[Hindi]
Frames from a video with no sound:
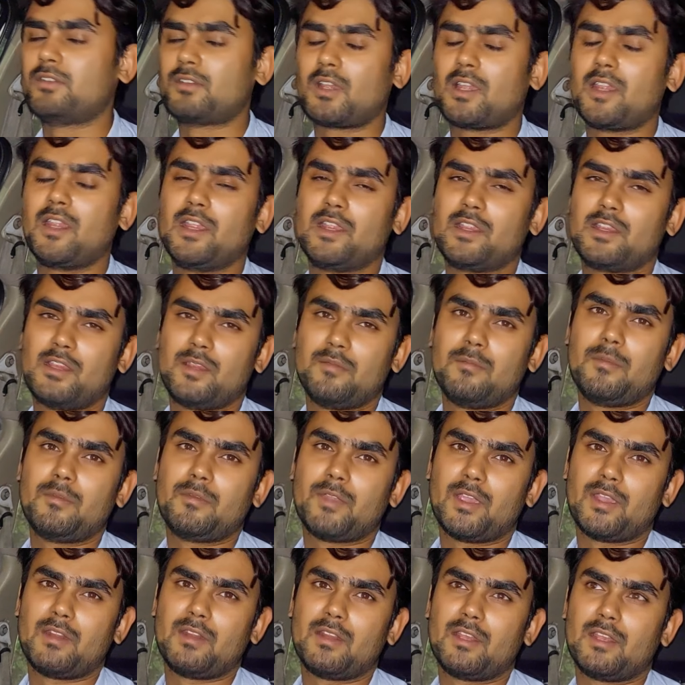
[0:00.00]
इसका एक ये भी
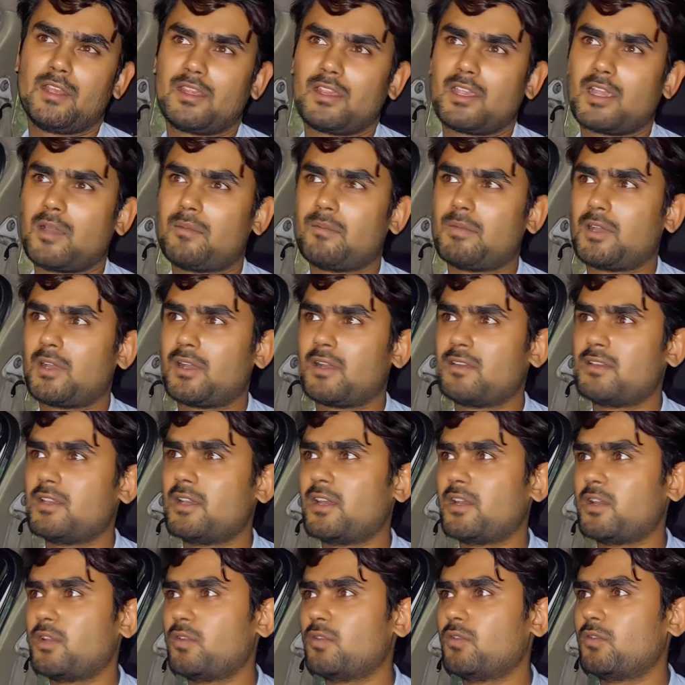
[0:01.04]
फ़ायदा है कि आप अगर जा
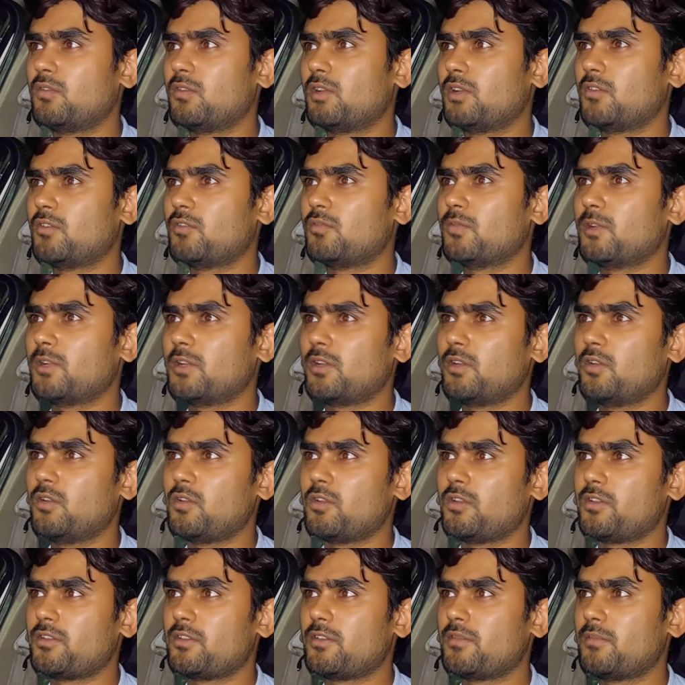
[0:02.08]
रहे हो कस्टमर की
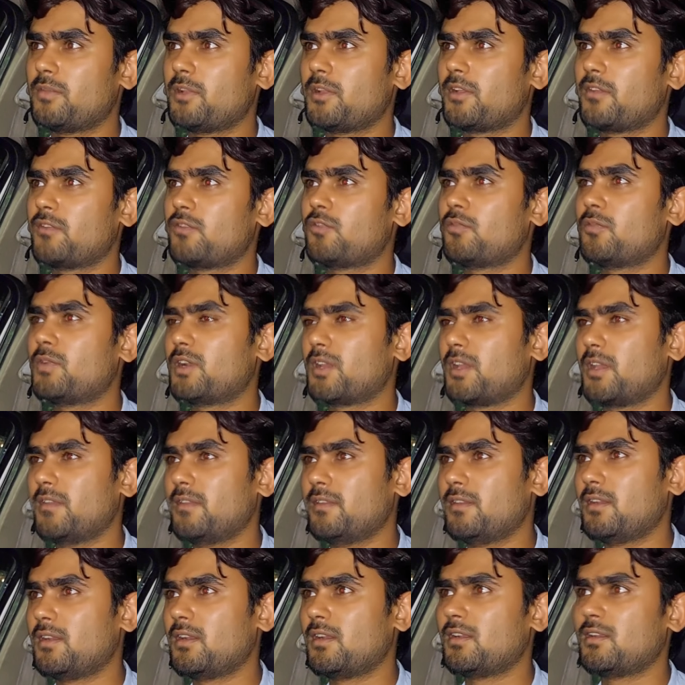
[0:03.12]
लोकेशन पे कस्टमर
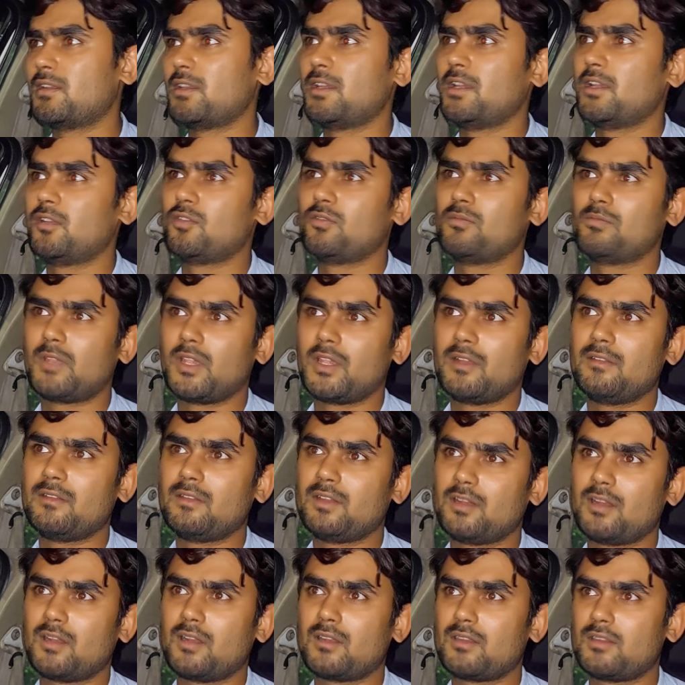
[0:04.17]
कैंसिल करता है या तुम
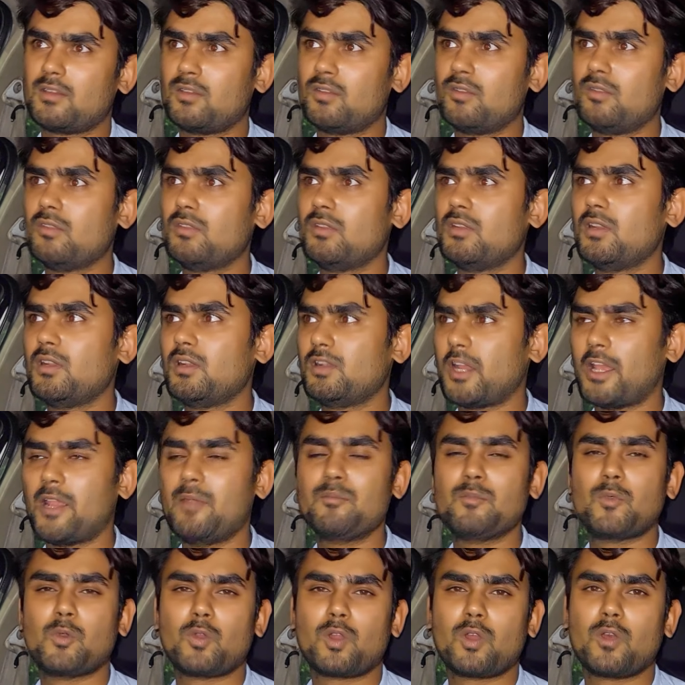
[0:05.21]
कैंसिल करते हो
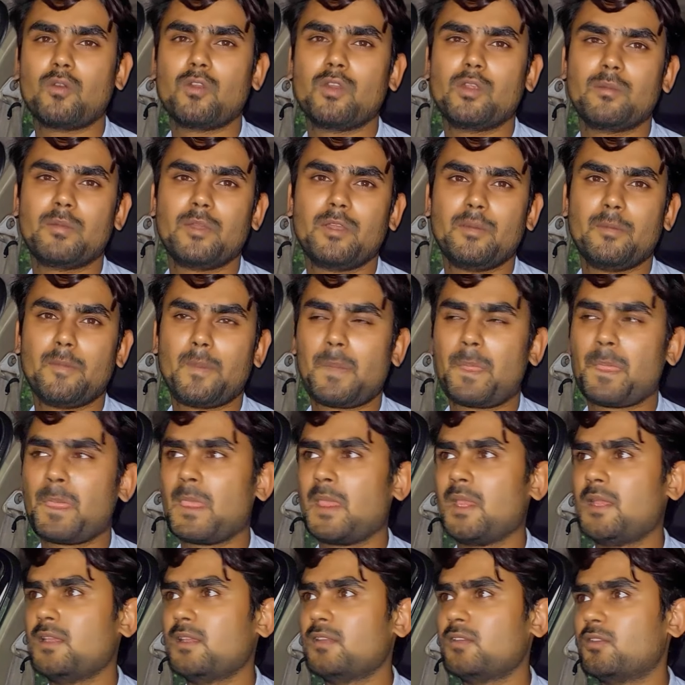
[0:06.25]
टाइम पूरा होने पे
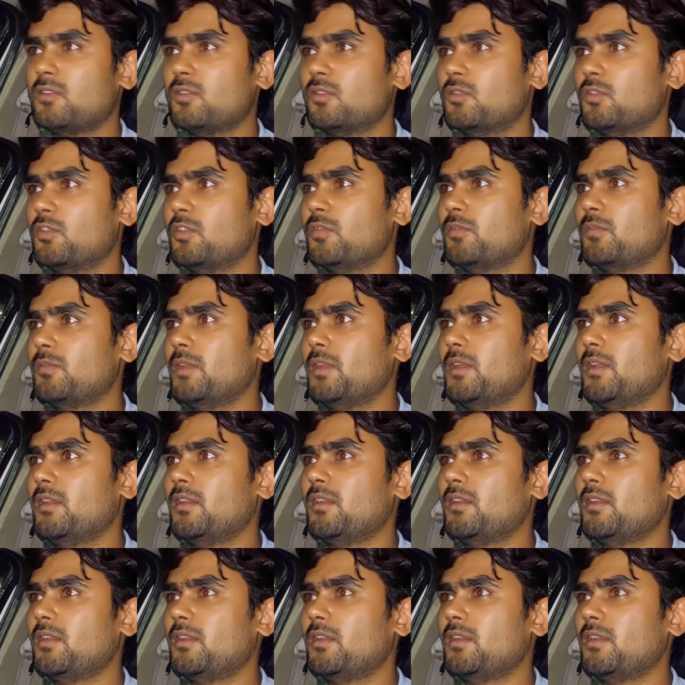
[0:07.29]
तो इसमें